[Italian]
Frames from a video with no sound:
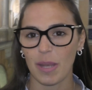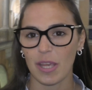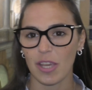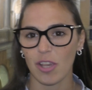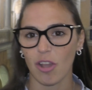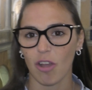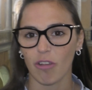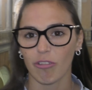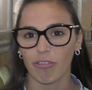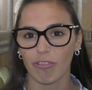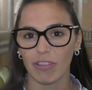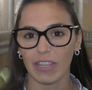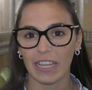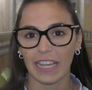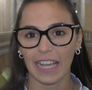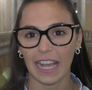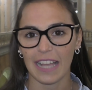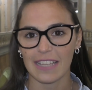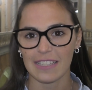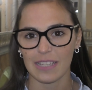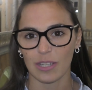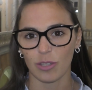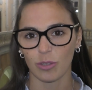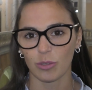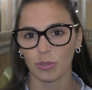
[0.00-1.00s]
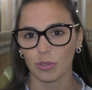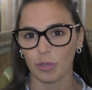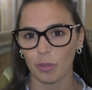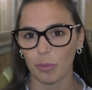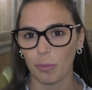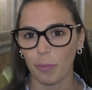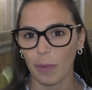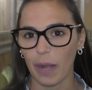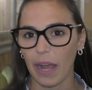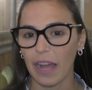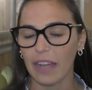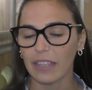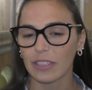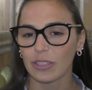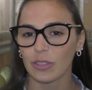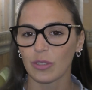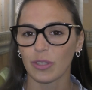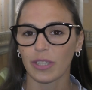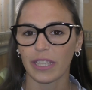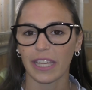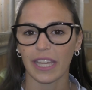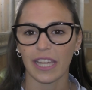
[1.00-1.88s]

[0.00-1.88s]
playoff in casa contro il Prato,